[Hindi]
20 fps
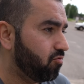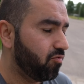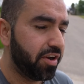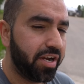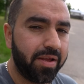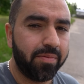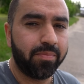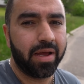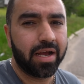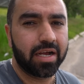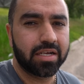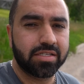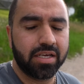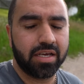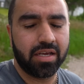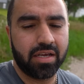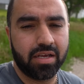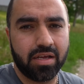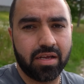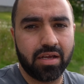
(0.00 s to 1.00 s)
विनीपैग
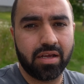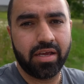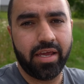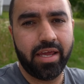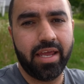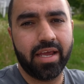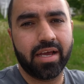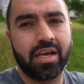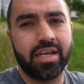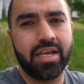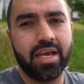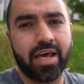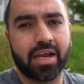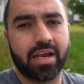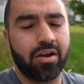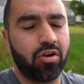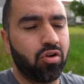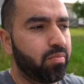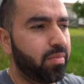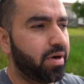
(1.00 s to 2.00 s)
से एक हज़ार
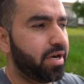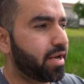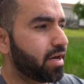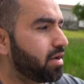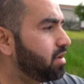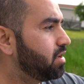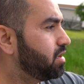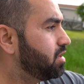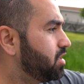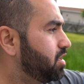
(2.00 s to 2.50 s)
किलोमीटर